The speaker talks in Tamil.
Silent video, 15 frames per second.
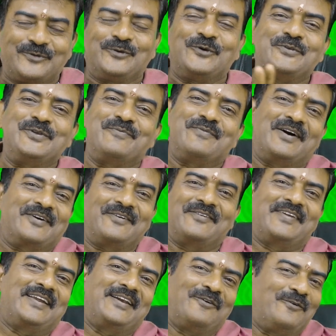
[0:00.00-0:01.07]
ஜோசியம்
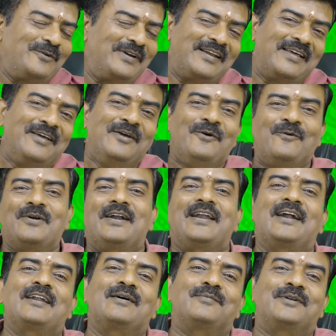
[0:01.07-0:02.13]
பார்க்கணும்னு வைங்களா ஒன்றும் இல்லை
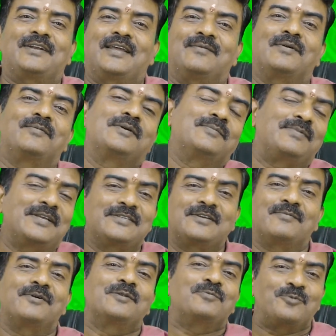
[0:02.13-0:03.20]
டேட் ஆஃப் பர்த் டைம் ஆஃப் பர்த் பேஸ்
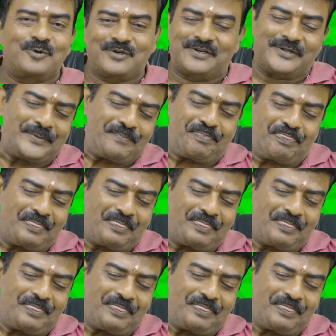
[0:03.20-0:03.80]
ஆஃப் பர்த் போட்டுட்டு